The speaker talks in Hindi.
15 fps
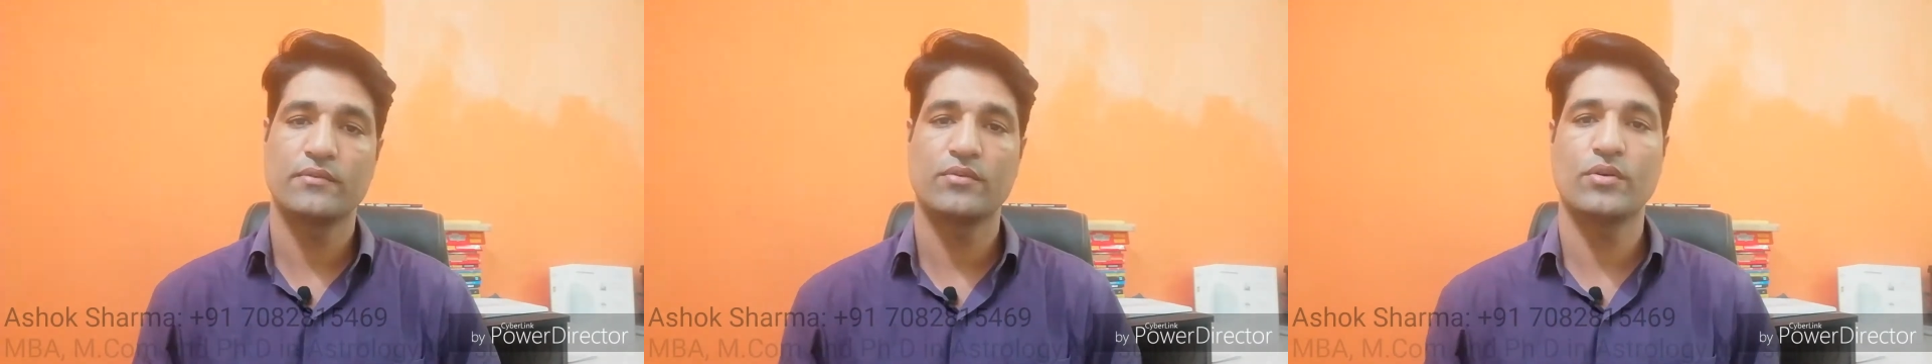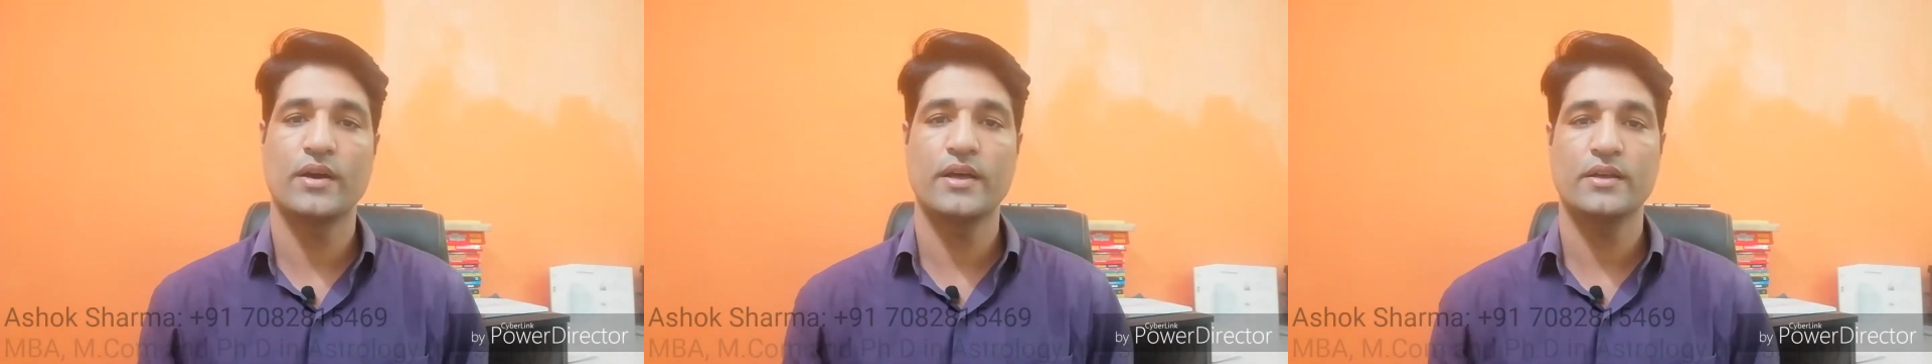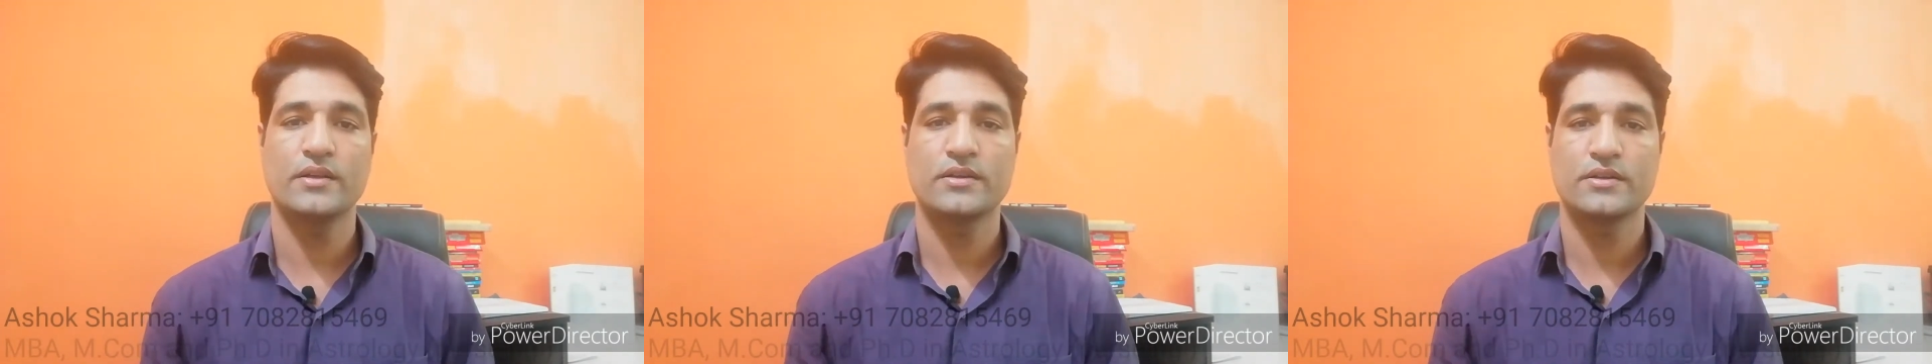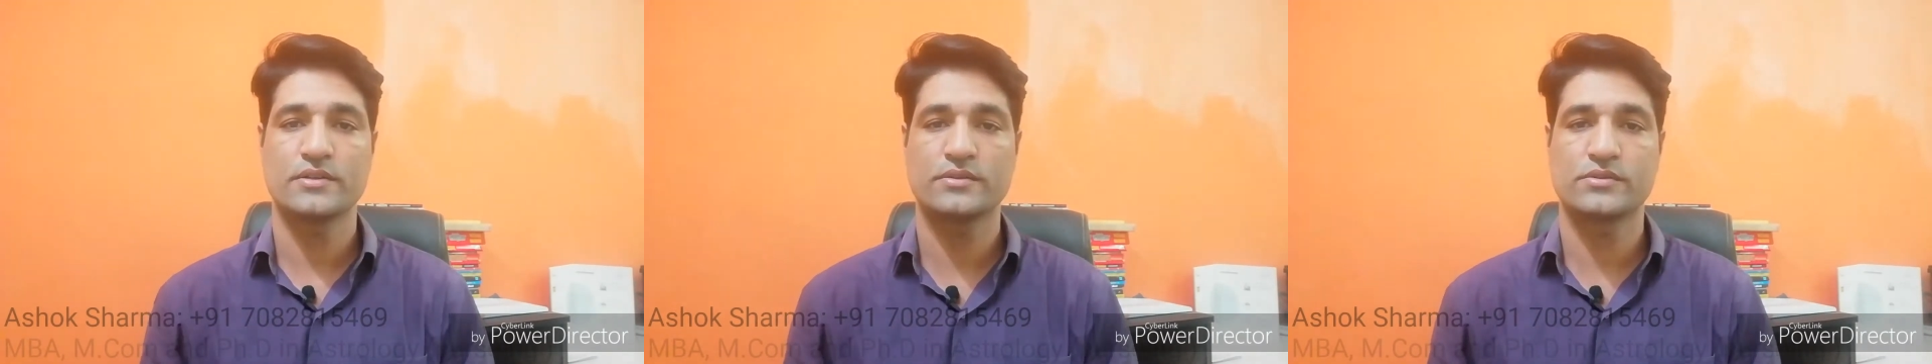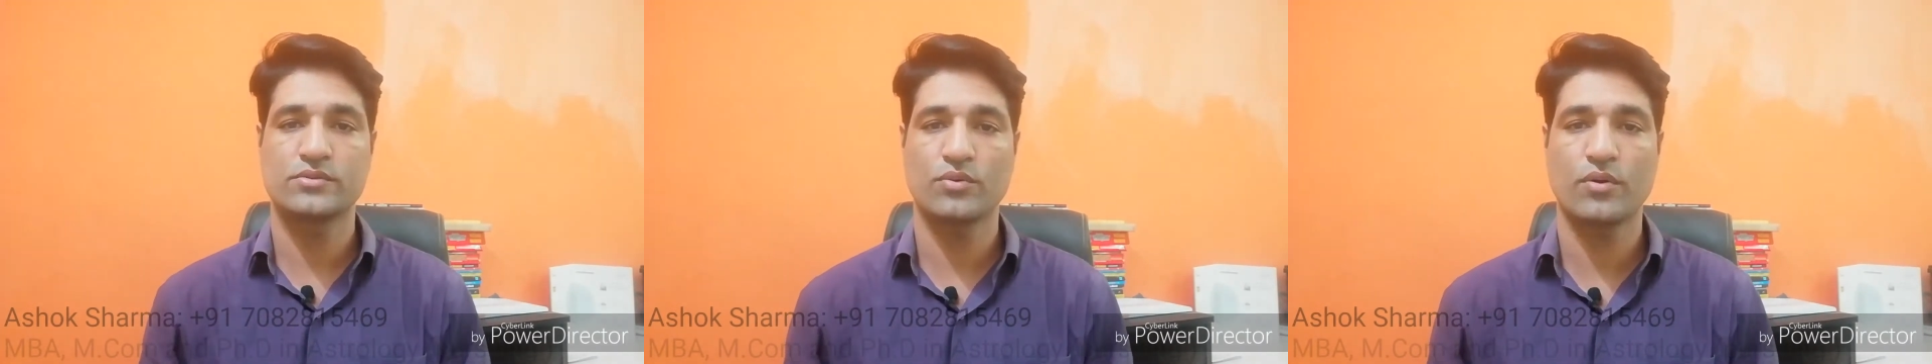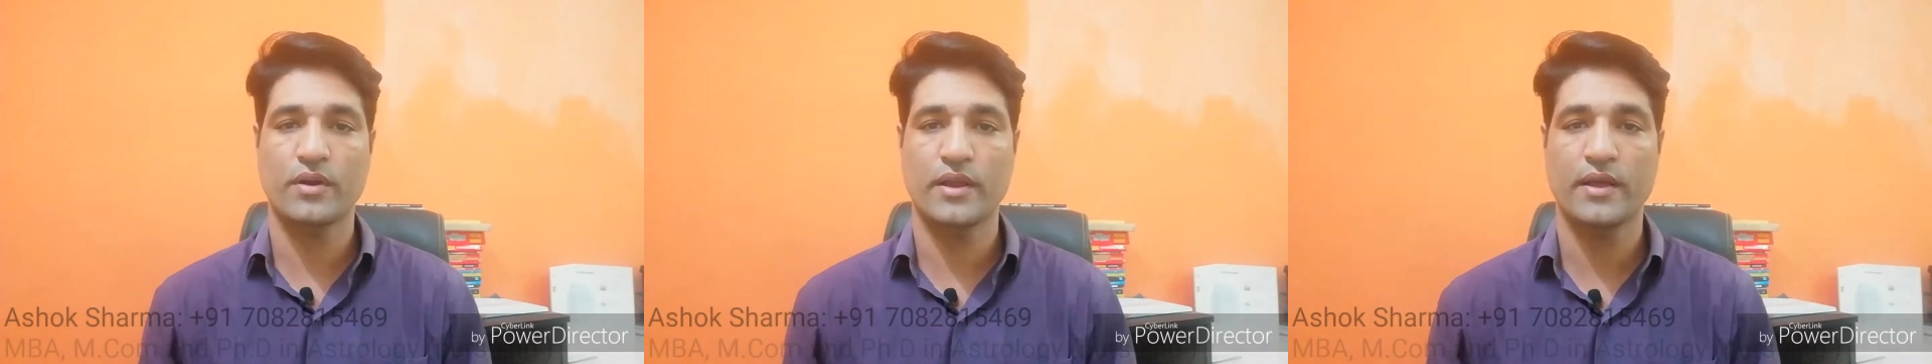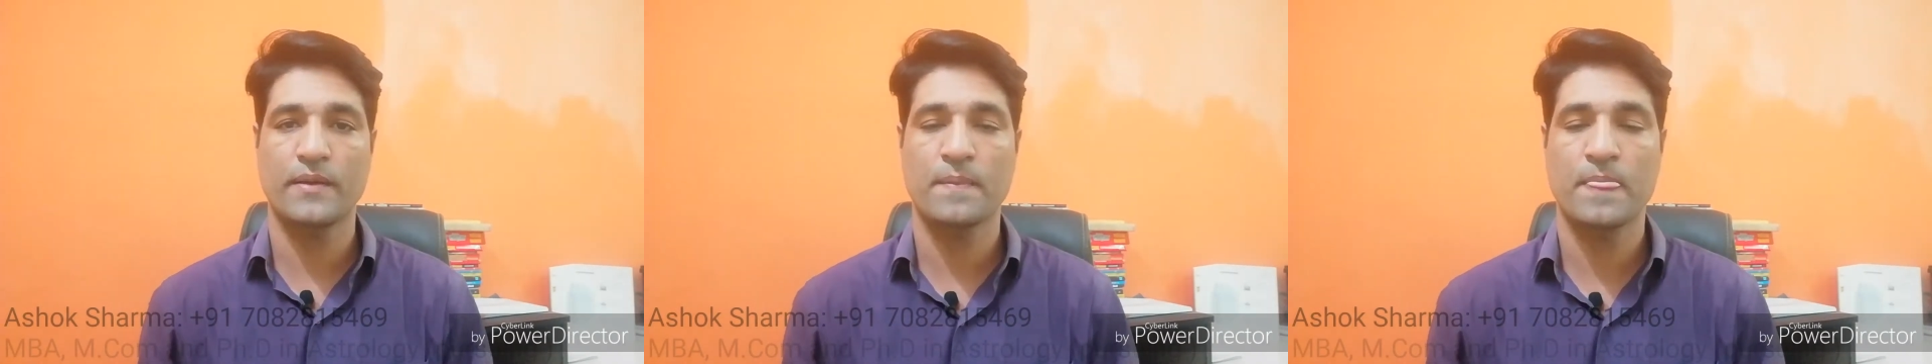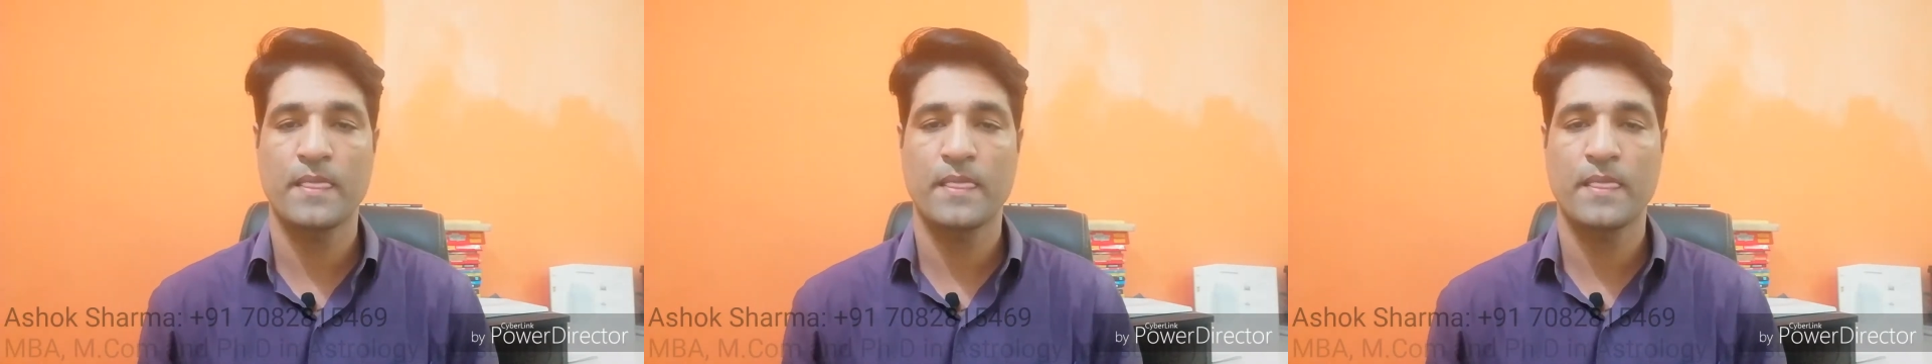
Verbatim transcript: है वो है सूर्य